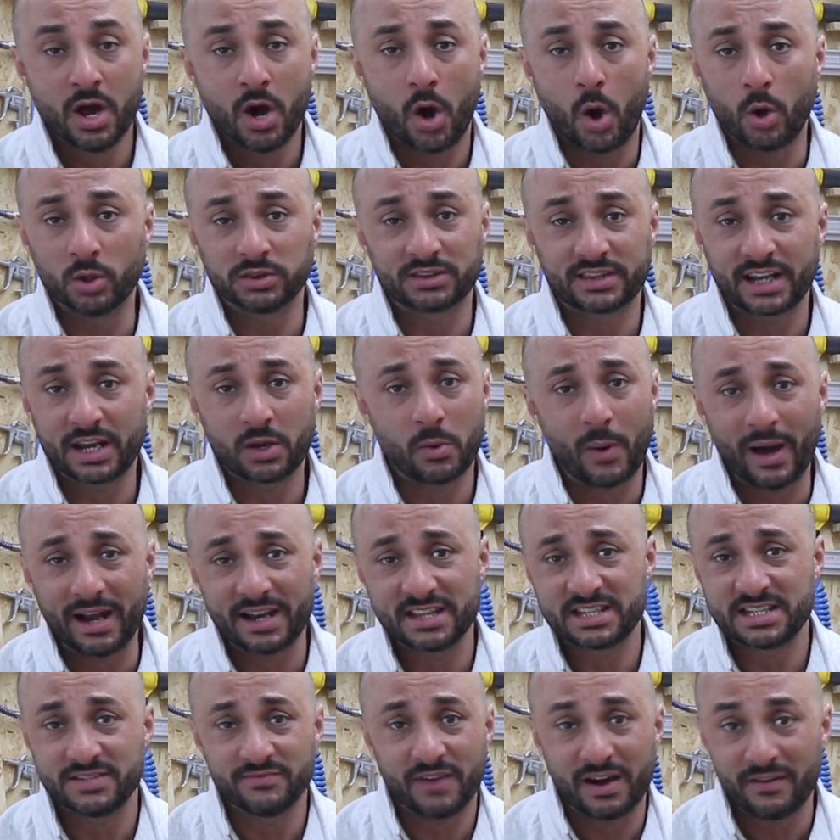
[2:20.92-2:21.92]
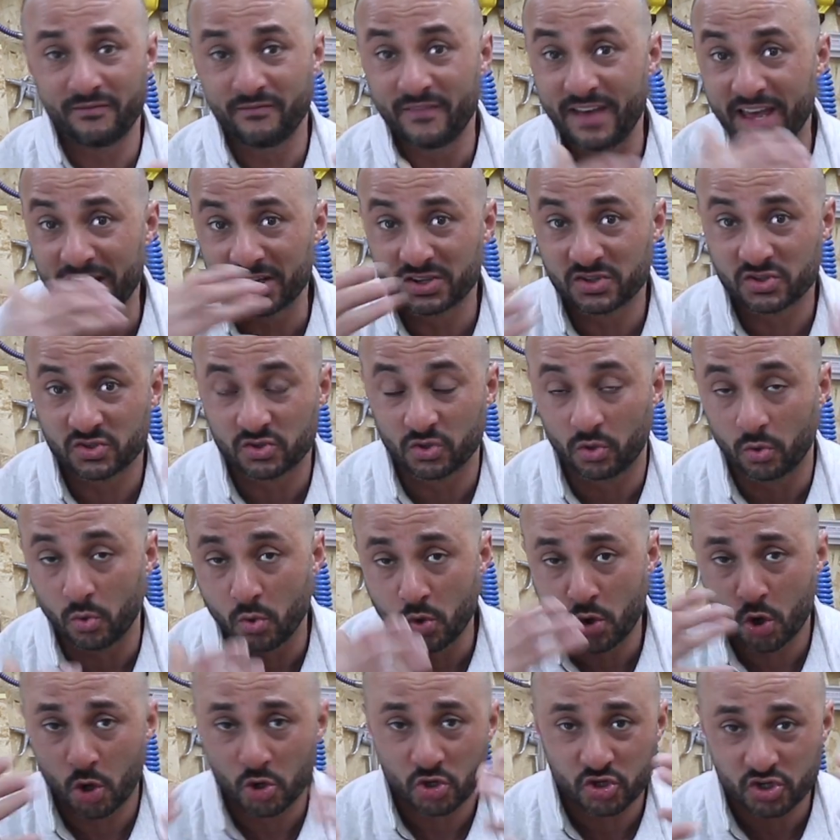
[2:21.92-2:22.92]
oltre i quali si va verso
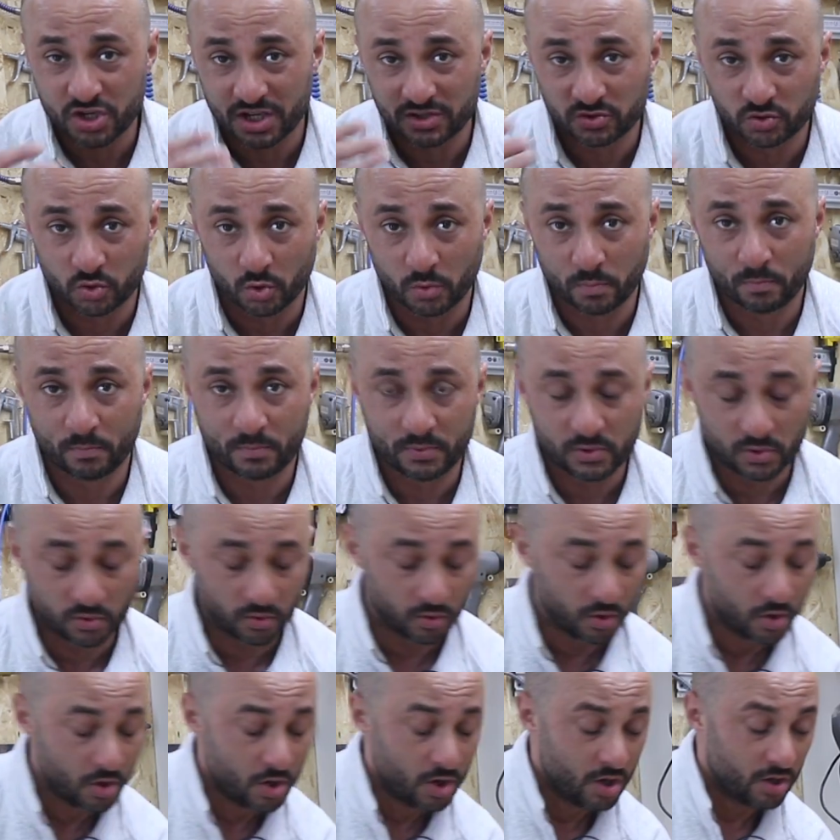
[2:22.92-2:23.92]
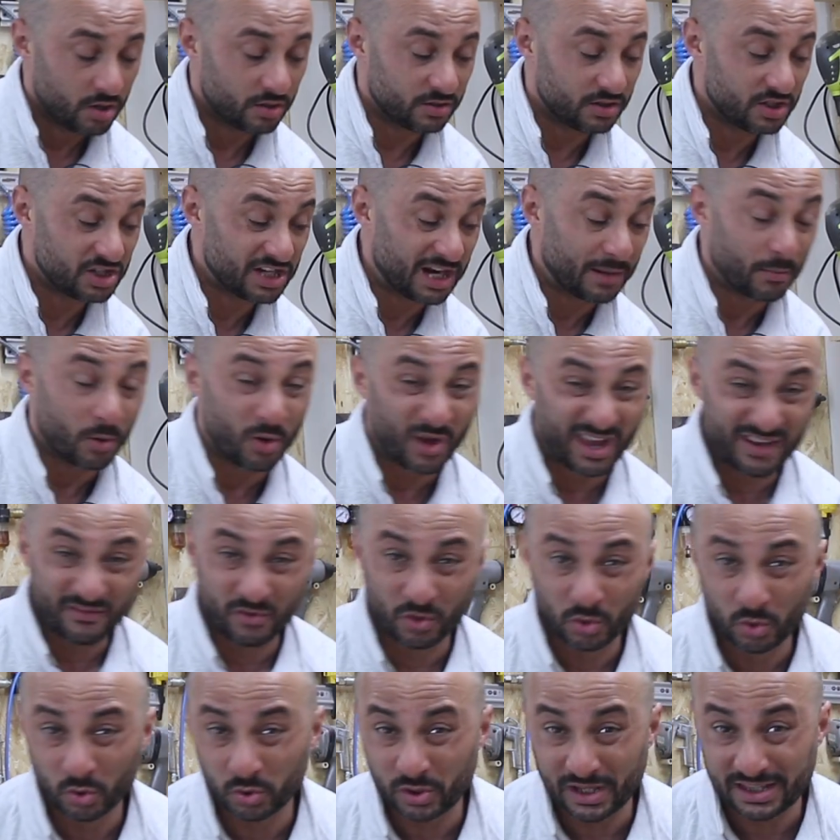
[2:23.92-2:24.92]
un concetto più diciamo,
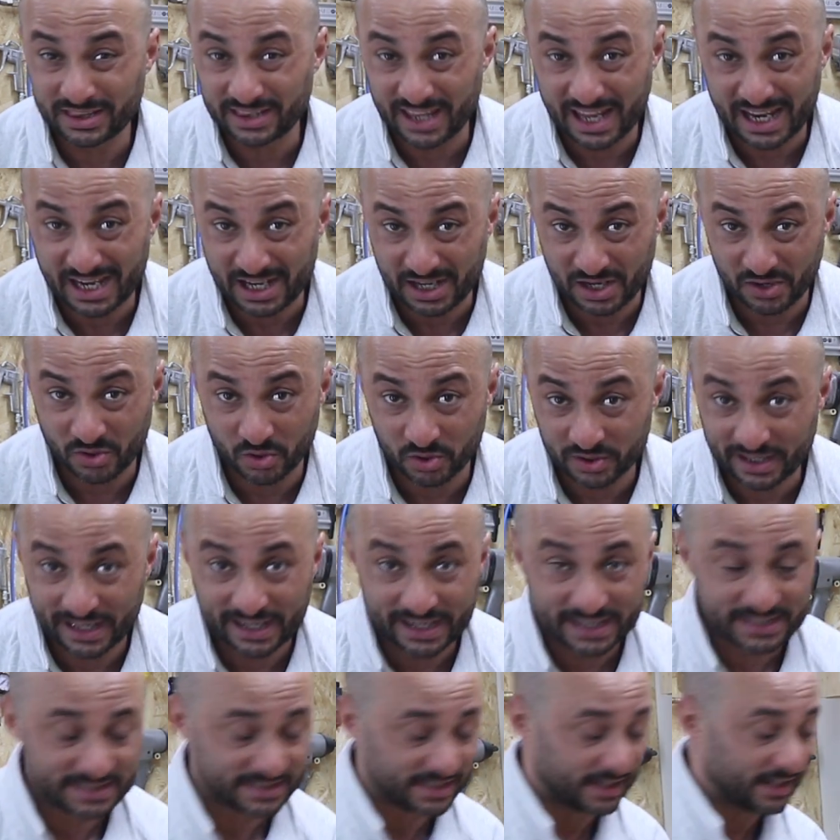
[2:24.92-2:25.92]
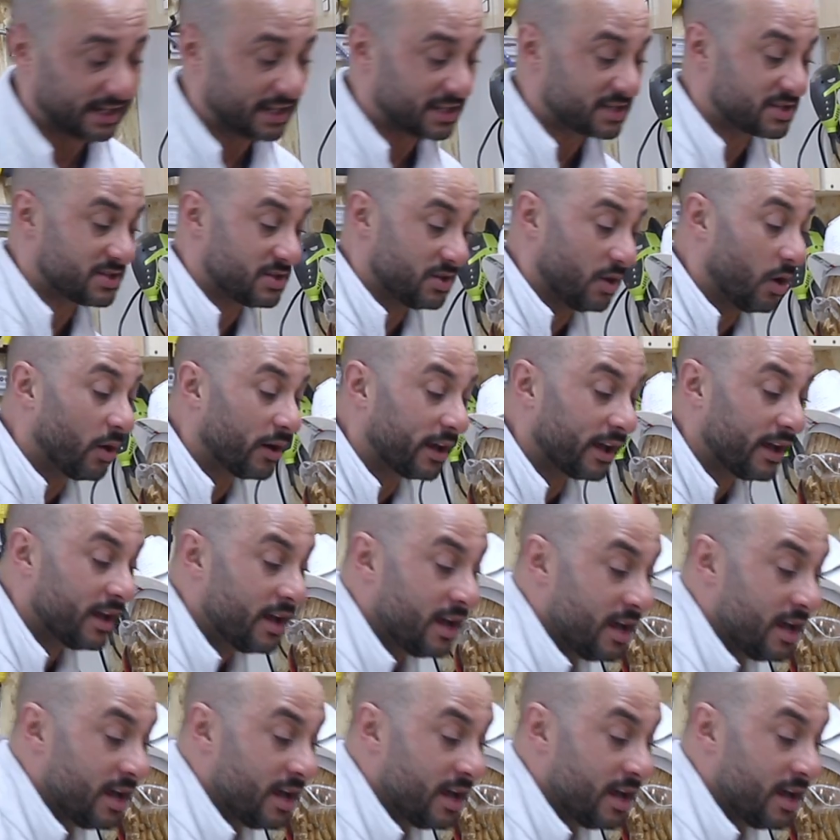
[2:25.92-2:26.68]
evoluto e tecnico dell'installazione.